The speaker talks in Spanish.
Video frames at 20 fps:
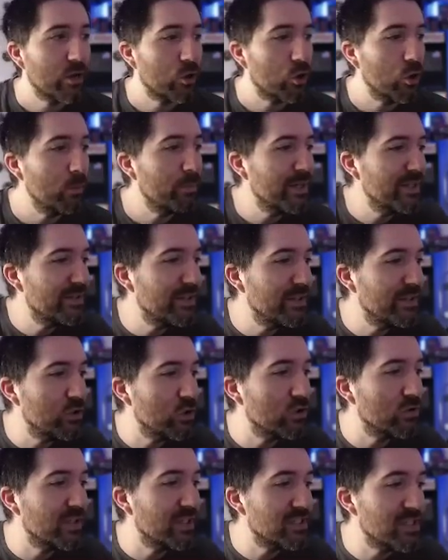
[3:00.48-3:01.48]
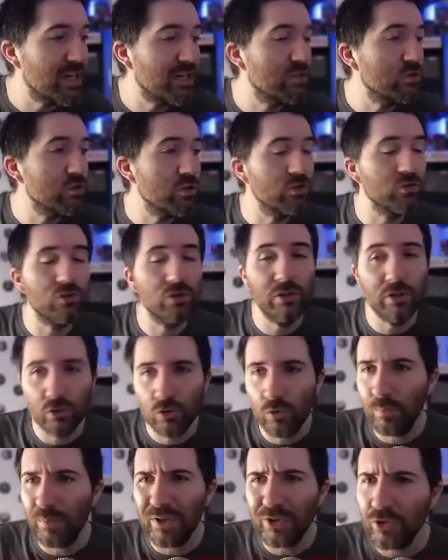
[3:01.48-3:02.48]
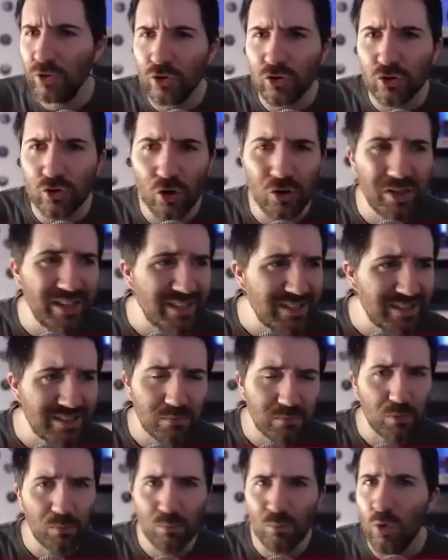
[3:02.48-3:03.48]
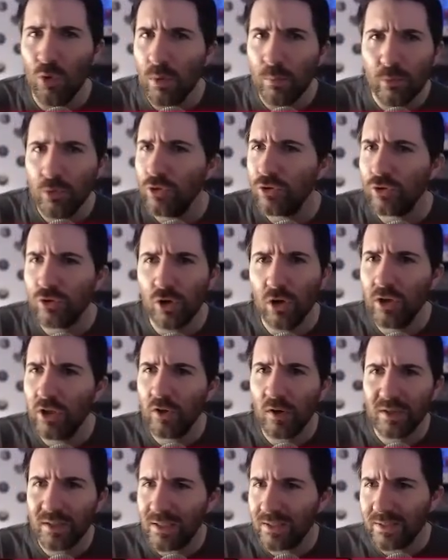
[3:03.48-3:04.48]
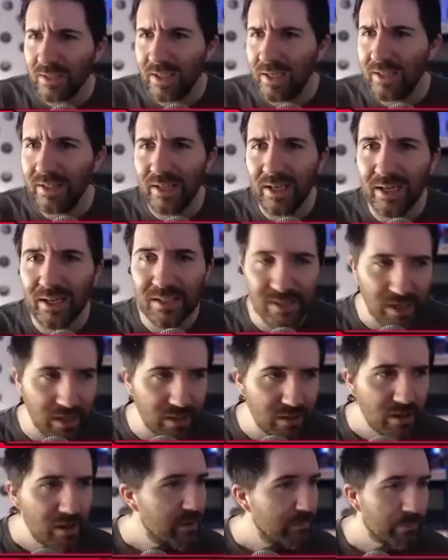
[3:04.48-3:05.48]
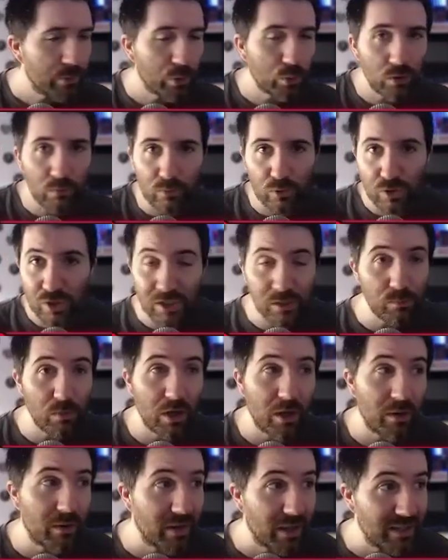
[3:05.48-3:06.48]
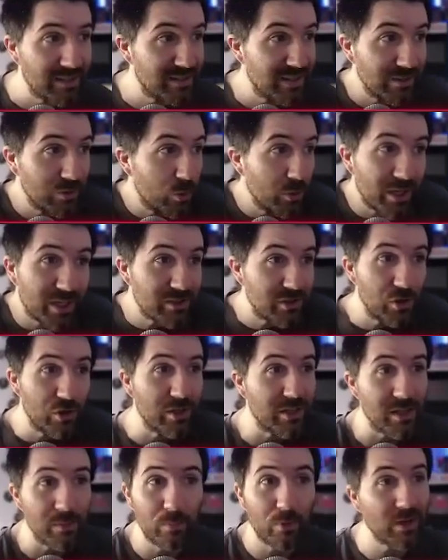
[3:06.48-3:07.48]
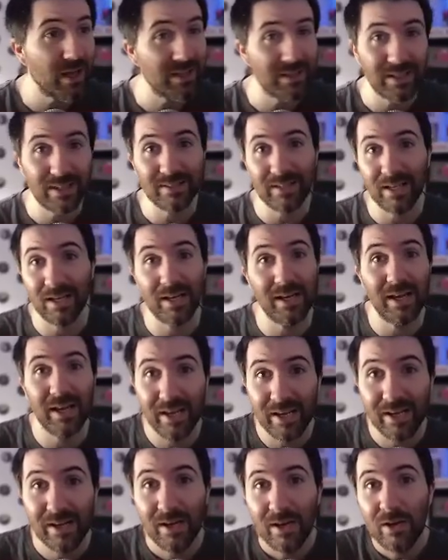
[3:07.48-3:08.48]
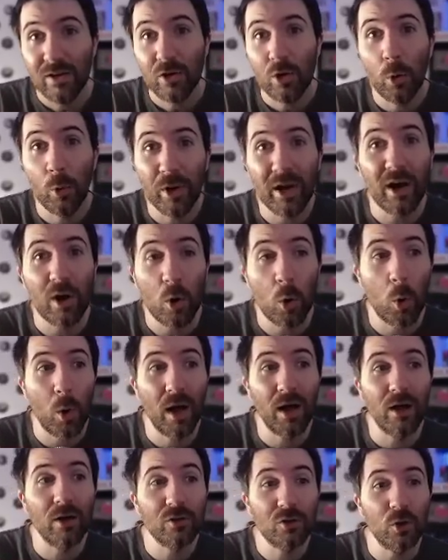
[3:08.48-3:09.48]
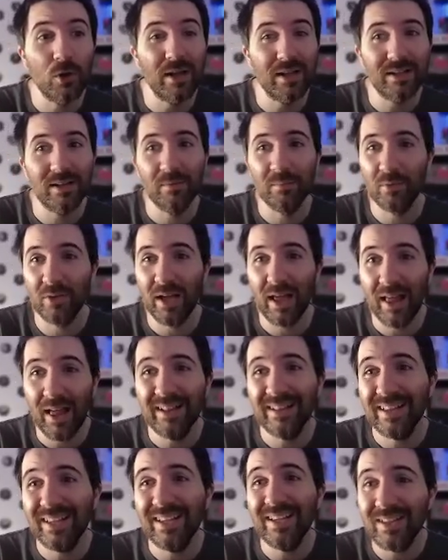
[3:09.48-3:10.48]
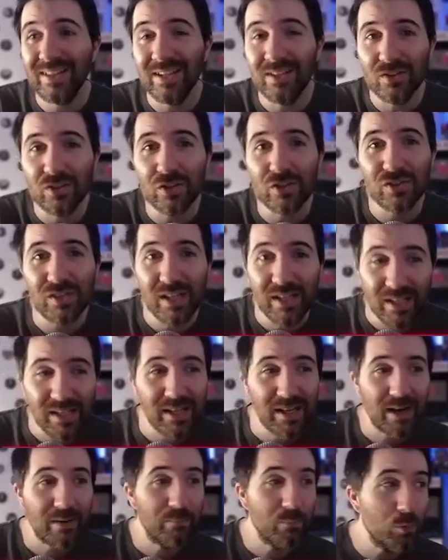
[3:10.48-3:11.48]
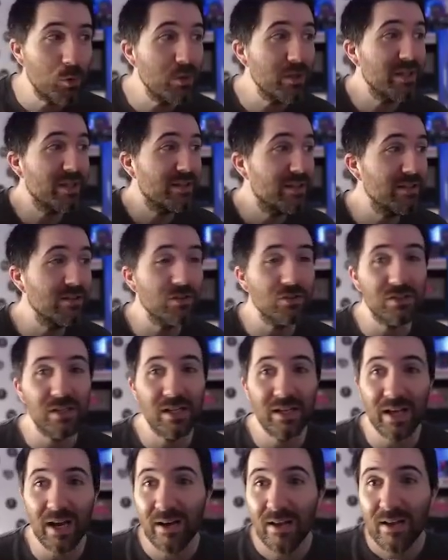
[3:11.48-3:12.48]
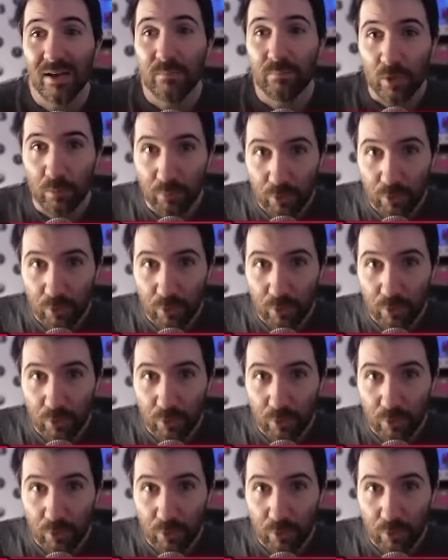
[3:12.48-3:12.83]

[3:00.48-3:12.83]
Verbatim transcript: eh, completito de Jalen Johnson. Hizo un partido solidísimo, muy, muy sólido Atlanta en el día de ayer. Me gustó muchísimo, la verdad. Si esto hubiera sido el equipo de Atlanta que, que hubiera jugado toda la temporada, distinto sería, muy distinto sería